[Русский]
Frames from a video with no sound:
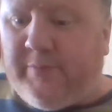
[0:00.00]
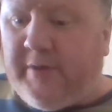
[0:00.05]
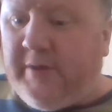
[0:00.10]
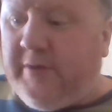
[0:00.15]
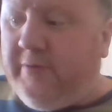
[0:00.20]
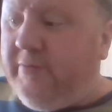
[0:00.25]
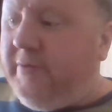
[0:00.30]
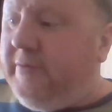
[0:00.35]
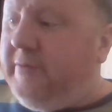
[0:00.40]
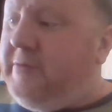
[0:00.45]
про
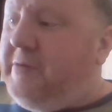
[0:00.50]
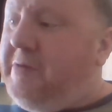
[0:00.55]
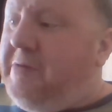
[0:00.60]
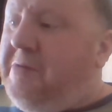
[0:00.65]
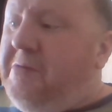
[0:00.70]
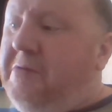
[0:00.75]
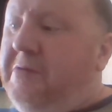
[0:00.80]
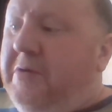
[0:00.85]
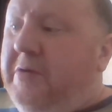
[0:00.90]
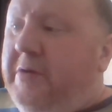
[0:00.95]
него.
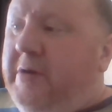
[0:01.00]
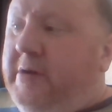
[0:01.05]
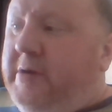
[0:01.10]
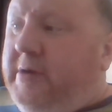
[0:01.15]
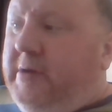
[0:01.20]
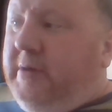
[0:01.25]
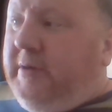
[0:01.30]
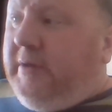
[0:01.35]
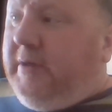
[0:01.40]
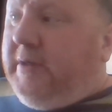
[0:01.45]

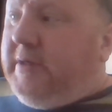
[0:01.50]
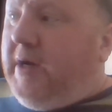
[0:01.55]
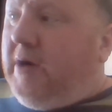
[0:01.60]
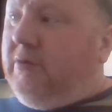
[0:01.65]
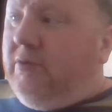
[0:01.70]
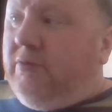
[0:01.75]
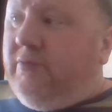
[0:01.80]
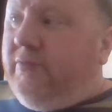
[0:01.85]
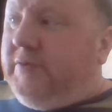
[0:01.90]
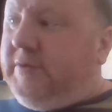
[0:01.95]
Как
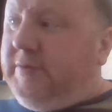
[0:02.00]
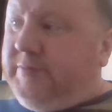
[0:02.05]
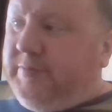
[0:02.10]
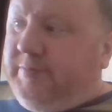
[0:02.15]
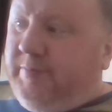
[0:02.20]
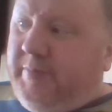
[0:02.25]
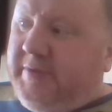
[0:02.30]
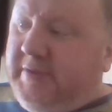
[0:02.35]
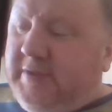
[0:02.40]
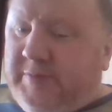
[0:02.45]
он
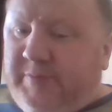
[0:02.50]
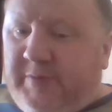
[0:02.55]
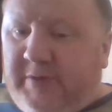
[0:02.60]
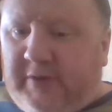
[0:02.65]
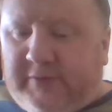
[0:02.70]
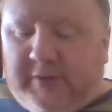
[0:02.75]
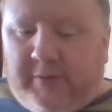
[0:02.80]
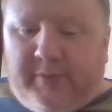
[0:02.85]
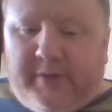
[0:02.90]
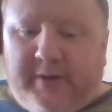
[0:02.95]

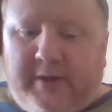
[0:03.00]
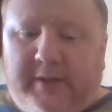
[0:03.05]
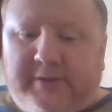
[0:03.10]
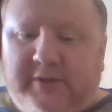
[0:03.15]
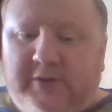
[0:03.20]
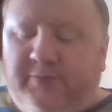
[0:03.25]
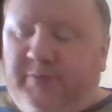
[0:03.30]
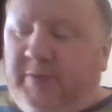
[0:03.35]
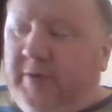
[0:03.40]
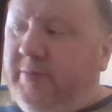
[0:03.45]
бизнесменов собирал
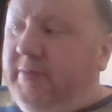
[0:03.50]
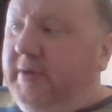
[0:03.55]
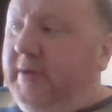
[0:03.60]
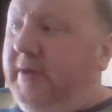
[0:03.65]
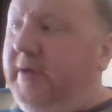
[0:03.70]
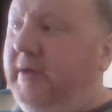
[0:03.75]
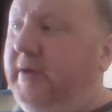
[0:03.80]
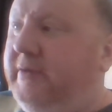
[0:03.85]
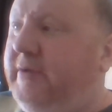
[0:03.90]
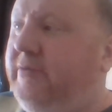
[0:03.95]
здесь в Перми
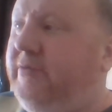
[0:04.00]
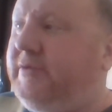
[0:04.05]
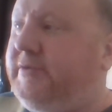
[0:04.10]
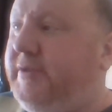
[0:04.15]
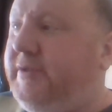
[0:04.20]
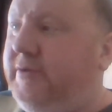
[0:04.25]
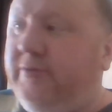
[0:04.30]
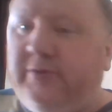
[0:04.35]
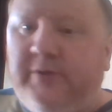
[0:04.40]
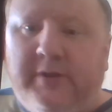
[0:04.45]
в
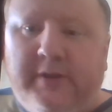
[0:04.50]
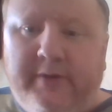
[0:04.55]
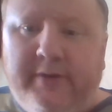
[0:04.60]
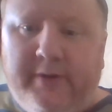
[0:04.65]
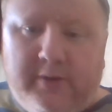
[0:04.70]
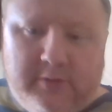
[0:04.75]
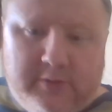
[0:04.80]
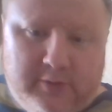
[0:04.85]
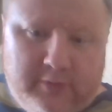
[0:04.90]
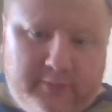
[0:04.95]
90-е годы и
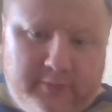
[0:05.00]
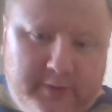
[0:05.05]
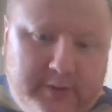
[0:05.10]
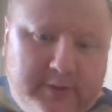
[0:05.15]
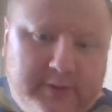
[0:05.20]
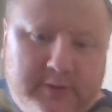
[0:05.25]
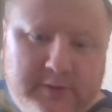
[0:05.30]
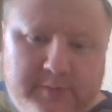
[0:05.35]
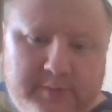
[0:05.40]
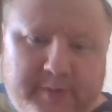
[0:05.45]
говорил, что вы
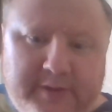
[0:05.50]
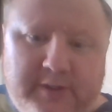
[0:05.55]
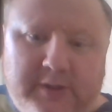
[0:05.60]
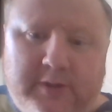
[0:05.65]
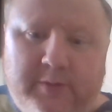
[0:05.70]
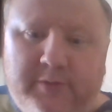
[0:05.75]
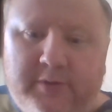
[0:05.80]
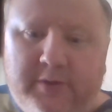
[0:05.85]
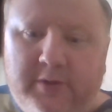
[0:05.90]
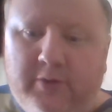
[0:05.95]
с
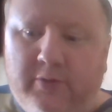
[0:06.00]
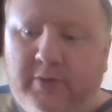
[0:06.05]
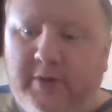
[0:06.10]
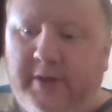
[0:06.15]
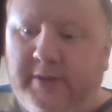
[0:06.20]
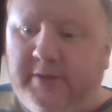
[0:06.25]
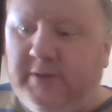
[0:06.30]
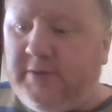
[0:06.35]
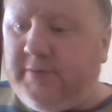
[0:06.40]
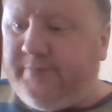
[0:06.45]
бандитами-то не
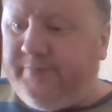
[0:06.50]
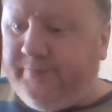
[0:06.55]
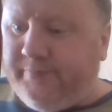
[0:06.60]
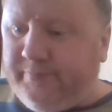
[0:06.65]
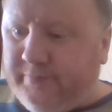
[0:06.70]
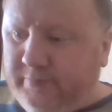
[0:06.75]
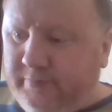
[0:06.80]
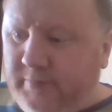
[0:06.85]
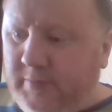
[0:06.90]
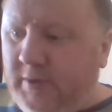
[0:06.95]
ругайтесь,
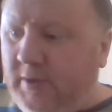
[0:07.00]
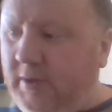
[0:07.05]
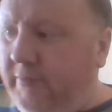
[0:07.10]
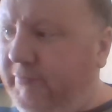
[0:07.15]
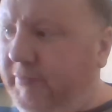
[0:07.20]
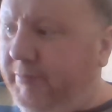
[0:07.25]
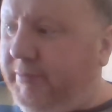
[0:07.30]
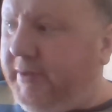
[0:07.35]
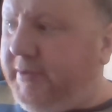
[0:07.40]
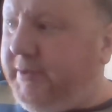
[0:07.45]

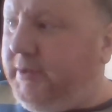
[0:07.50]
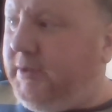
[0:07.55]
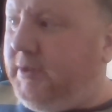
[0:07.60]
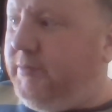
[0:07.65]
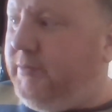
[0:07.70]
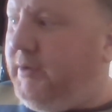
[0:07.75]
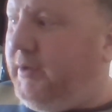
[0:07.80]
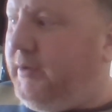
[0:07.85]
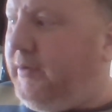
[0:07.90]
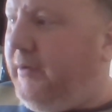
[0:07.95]
вы платите
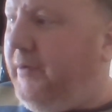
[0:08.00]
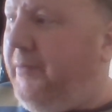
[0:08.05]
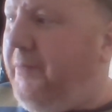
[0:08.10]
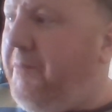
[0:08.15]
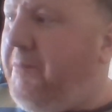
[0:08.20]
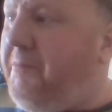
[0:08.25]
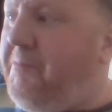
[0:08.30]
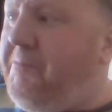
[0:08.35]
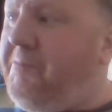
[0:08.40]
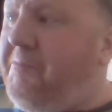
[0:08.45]
им деньги.
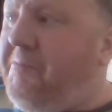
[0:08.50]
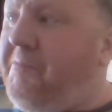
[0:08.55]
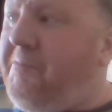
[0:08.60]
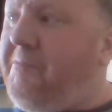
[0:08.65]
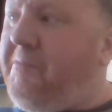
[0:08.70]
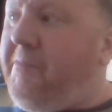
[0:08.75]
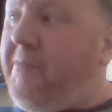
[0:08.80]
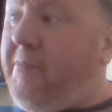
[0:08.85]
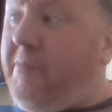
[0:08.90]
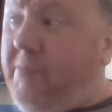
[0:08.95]

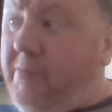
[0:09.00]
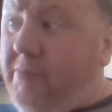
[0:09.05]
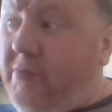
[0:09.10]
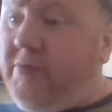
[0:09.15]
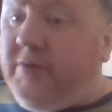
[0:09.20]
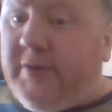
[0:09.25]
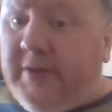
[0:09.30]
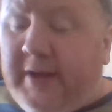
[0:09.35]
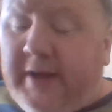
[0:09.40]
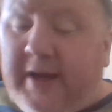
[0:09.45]
Ну,
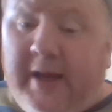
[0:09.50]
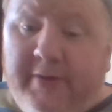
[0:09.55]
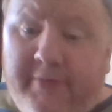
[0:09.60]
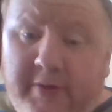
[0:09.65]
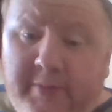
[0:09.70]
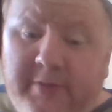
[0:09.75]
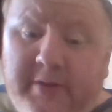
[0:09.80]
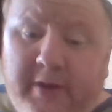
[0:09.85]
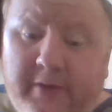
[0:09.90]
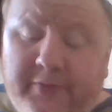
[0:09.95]
вот такая
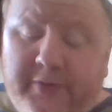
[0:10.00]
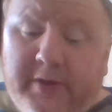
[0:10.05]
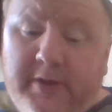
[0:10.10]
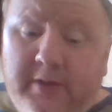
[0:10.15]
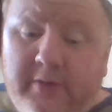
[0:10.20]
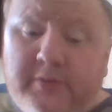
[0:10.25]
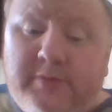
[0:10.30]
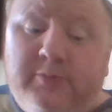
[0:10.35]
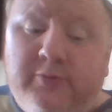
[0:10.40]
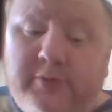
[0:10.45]
времена,
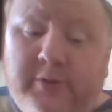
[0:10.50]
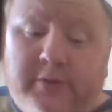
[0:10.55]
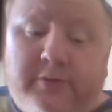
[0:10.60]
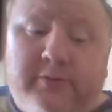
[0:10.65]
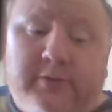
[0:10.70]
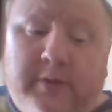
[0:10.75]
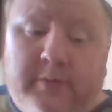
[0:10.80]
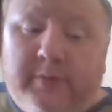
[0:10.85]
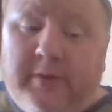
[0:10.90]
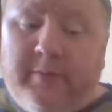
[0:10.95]
такие смуты,
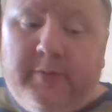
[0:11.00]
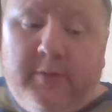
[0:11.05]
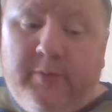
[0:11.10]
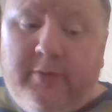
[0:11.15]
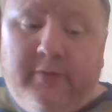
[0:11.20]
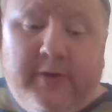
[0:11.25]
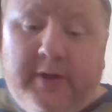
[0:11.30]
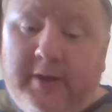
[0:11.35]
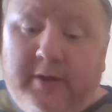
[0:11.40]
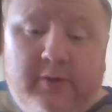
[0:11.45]
что там, там не
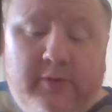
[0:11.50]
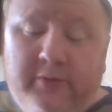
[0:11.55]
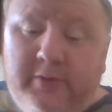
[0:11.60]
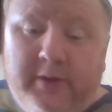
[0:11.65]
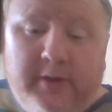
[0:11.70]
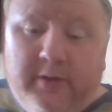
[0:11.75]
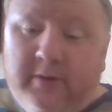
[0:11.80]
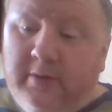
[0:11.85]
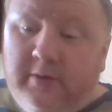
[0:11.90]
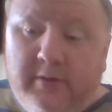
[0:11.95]
бывает
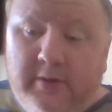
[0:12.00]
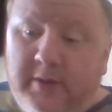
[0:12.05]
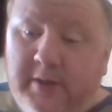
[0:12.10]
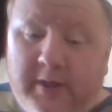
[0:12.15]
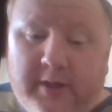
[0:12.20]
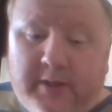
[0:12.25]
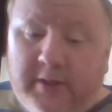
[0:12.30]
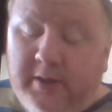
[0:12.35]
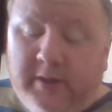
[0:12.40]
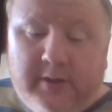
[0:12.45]
людей
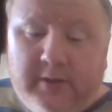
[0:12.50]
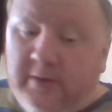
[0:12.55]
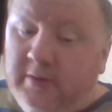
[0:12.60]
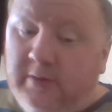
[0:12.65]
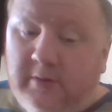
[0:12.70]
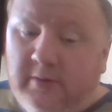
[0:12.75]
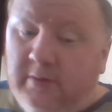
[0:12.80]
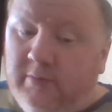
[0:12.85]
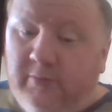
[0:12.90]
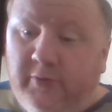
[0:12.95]
ярких, э,
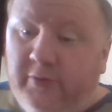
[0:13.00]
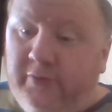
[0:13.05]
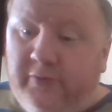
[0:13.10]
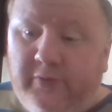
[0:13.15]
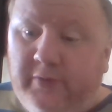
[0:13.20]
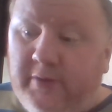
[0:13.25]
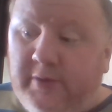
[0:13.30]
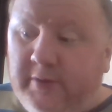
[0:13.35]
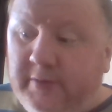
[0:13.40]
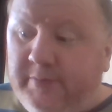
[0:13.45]

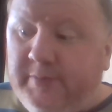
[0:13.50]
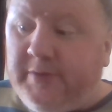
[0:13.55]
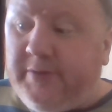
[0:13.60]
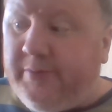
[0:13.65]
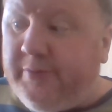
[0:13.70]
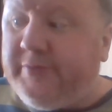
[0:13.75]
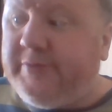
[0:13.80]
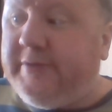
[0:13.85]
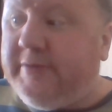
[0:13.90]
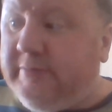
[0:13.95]
мощных,
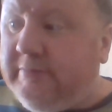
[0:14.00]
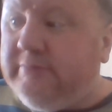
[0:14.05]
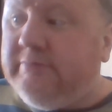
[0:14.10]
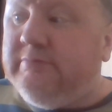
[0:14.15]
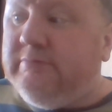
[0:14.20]
потому что